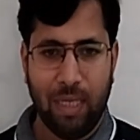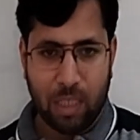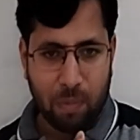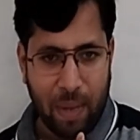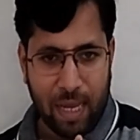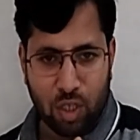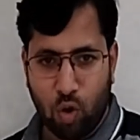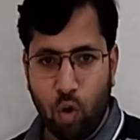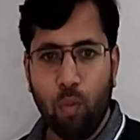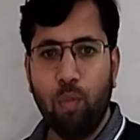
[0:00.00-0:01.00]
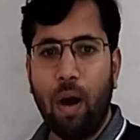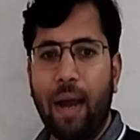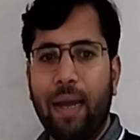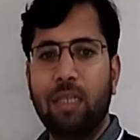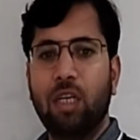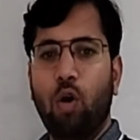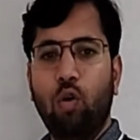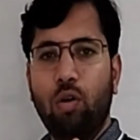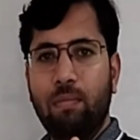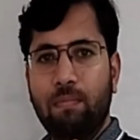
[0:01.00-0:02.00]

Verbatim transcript: में स्पेस को आगे जाओ